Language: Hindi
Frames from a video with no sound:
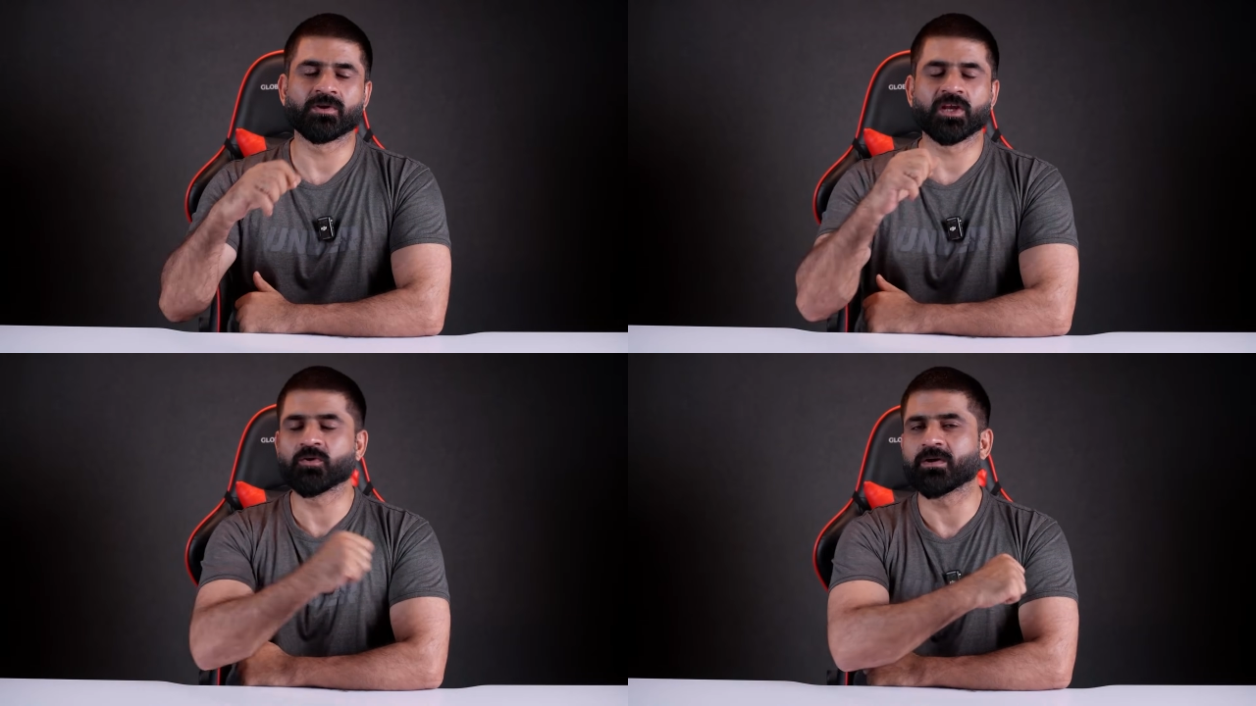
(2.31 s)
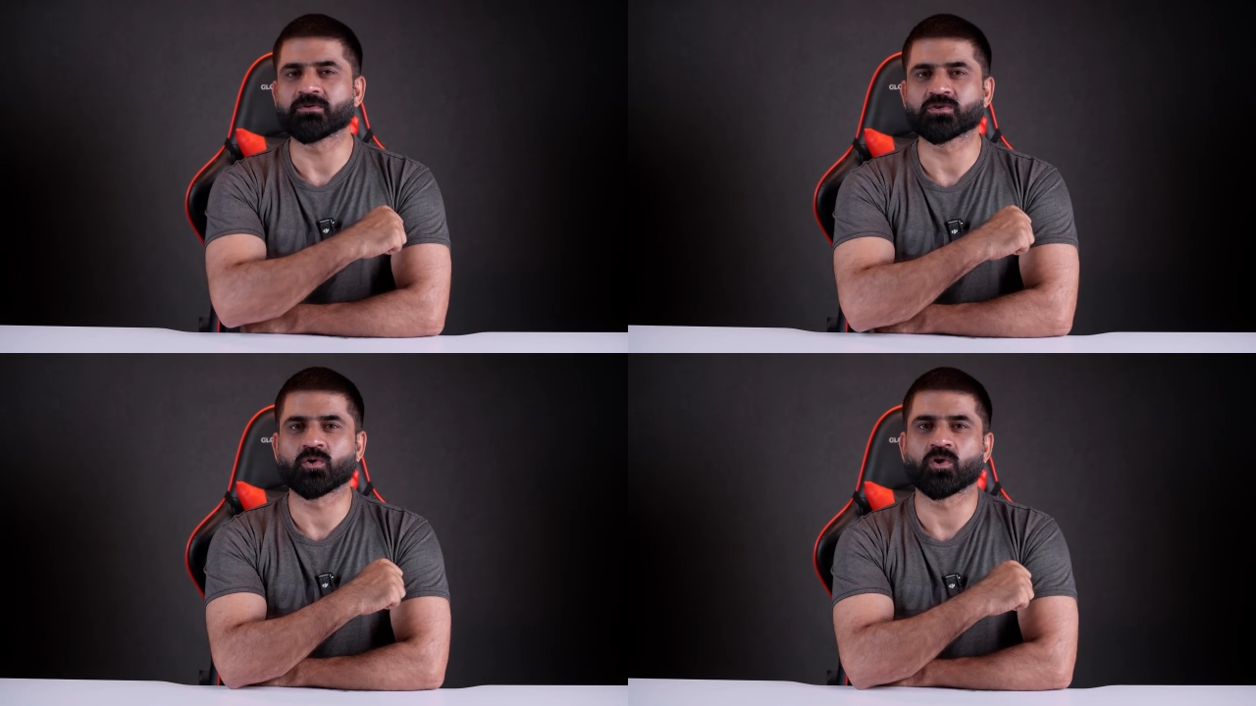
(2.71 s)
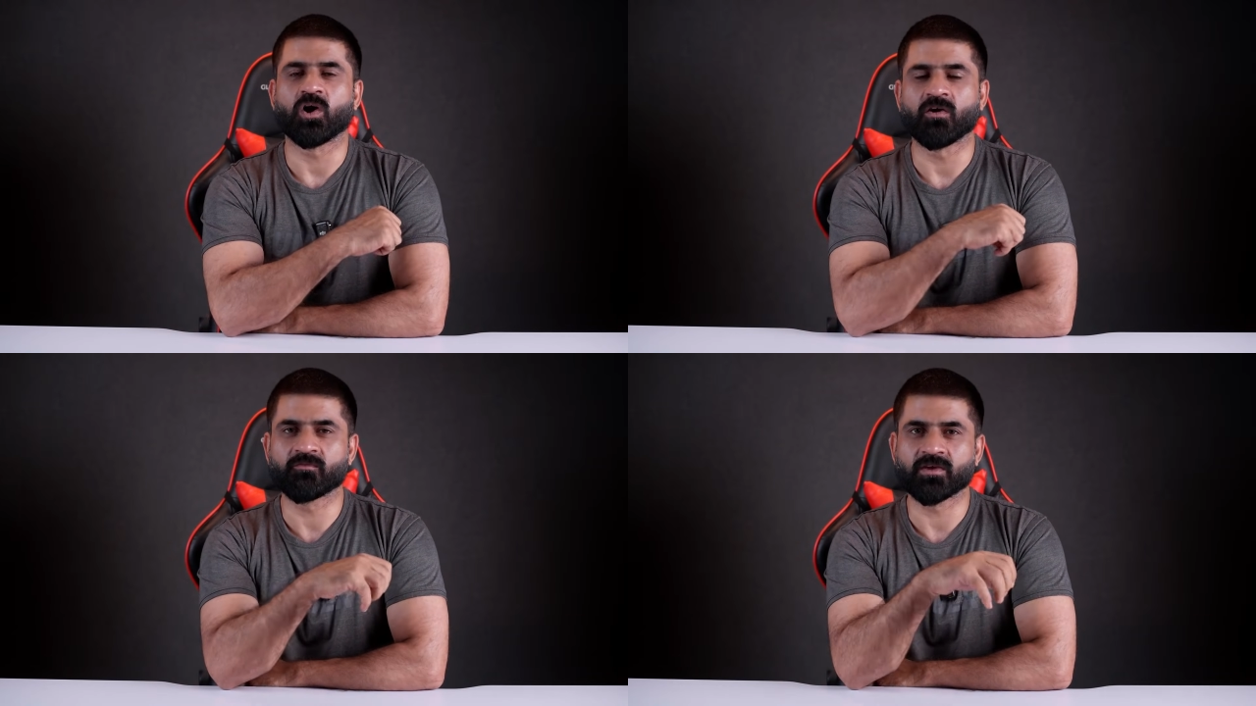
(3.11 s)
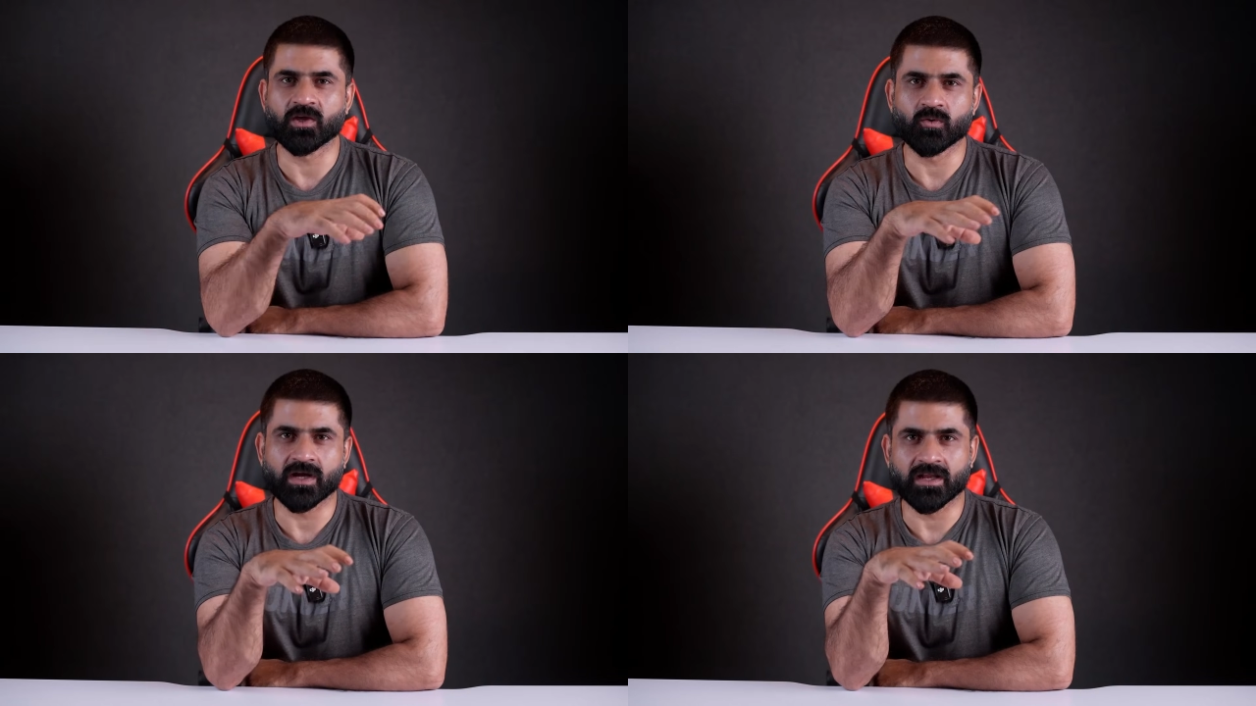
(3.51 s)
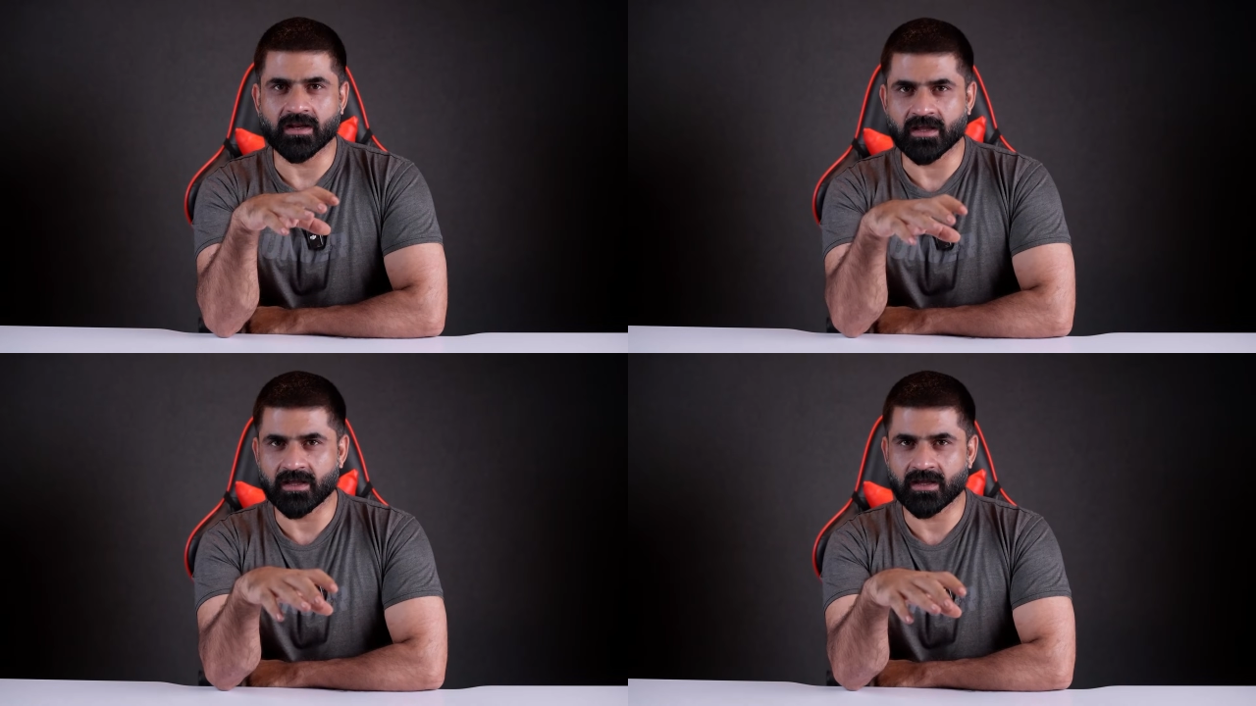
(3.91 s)
न्यू एपिसोड ऑफ क्यू
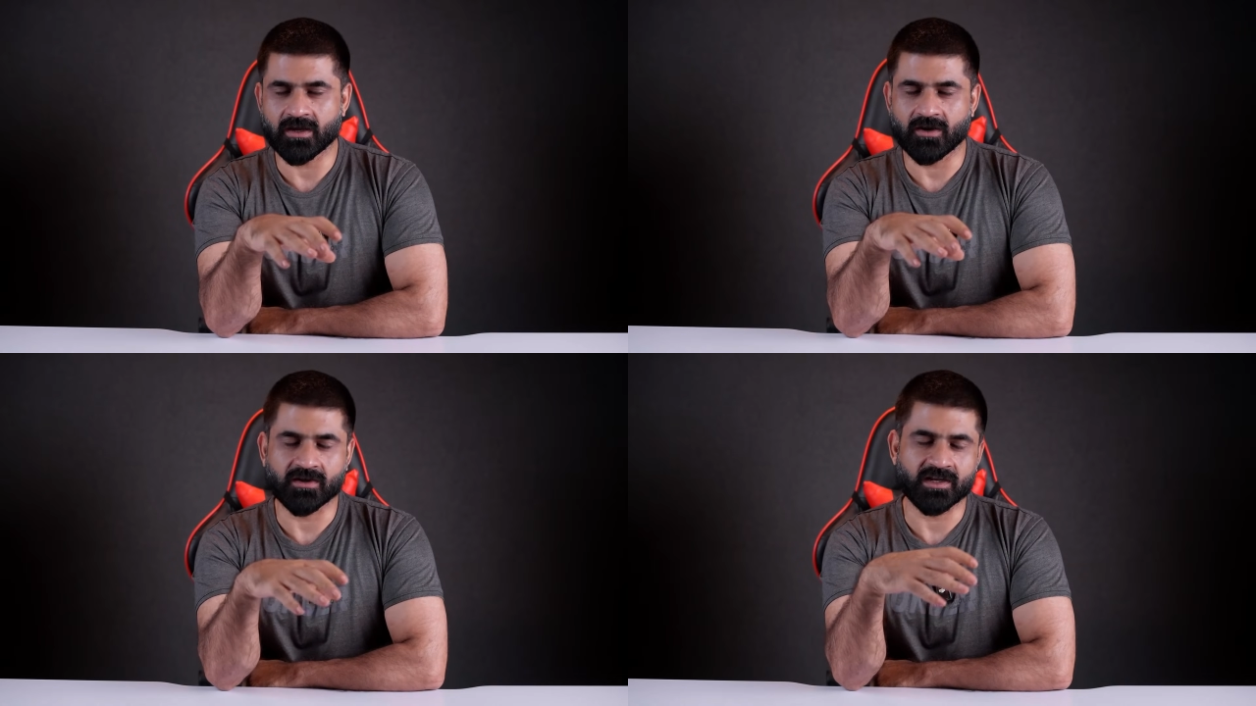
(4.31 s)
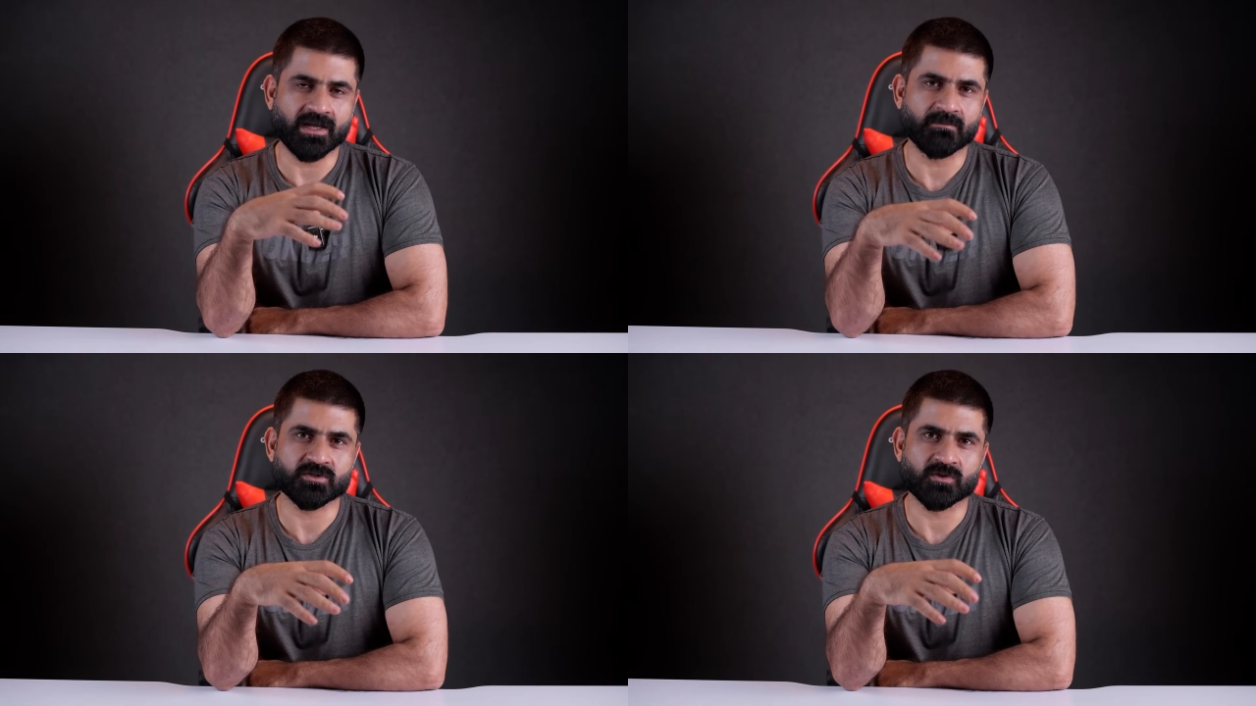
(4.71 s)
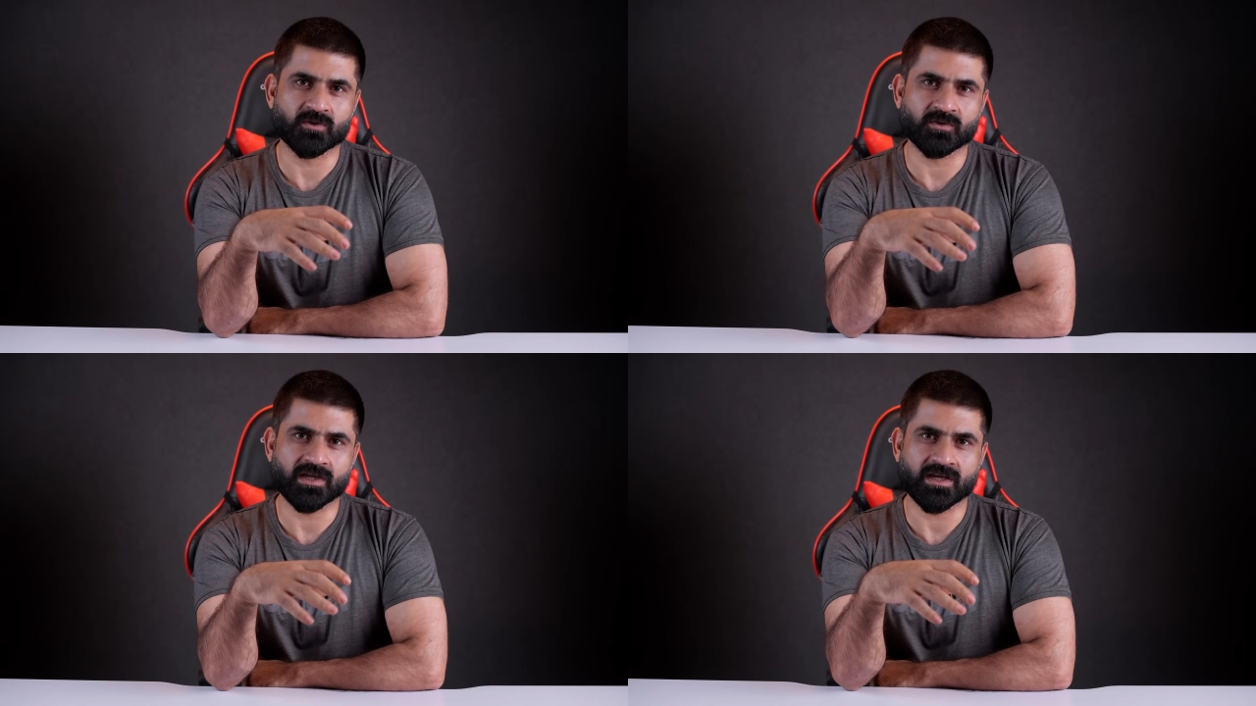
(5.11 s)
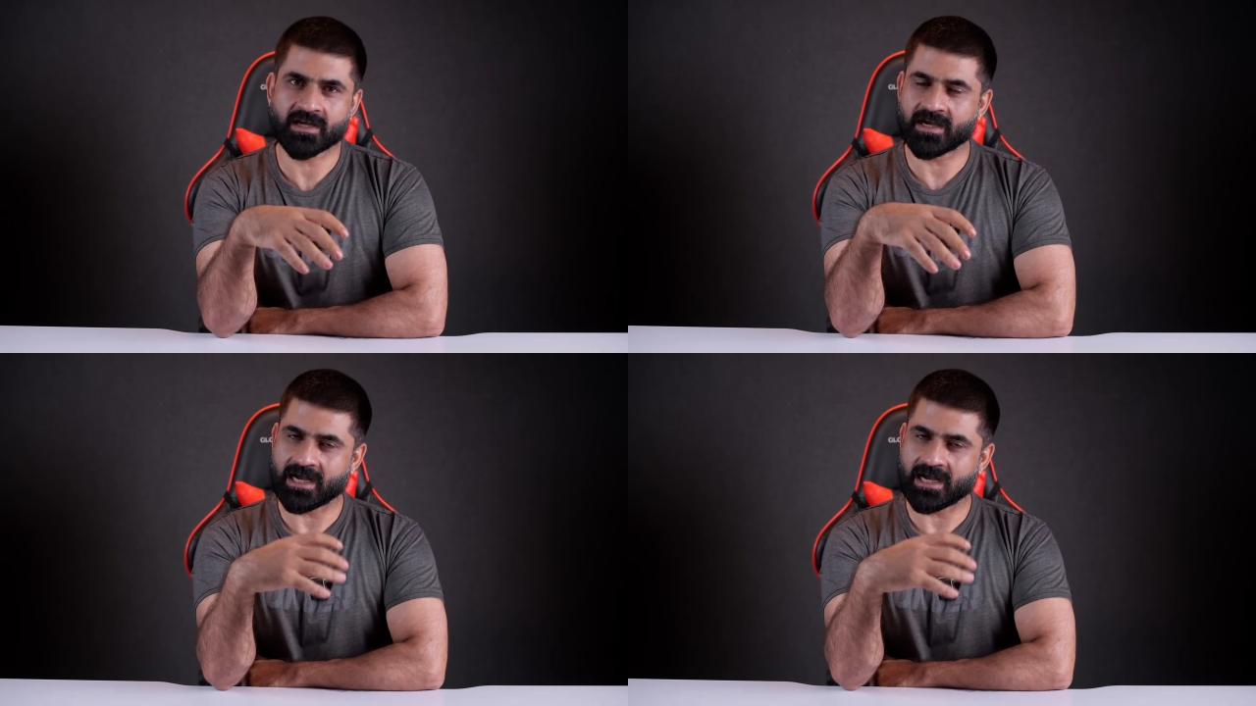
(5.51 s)
एन ए और ये एपिसोड होती है